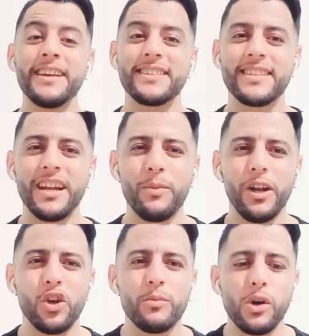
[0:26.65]
السلام
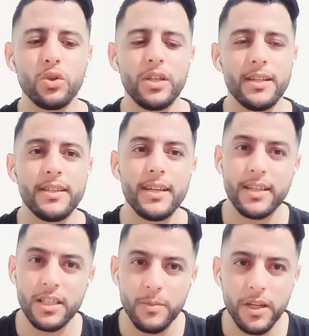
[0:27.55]
عليكم اخوتي العزاز
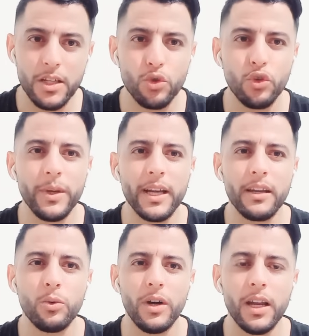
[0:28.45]
كنتمنى تكونوا
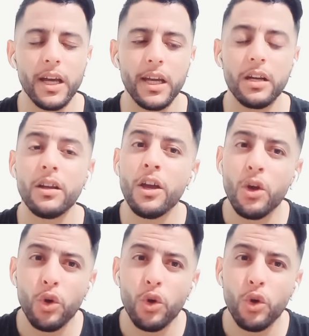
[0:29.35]
بخير وعلى خير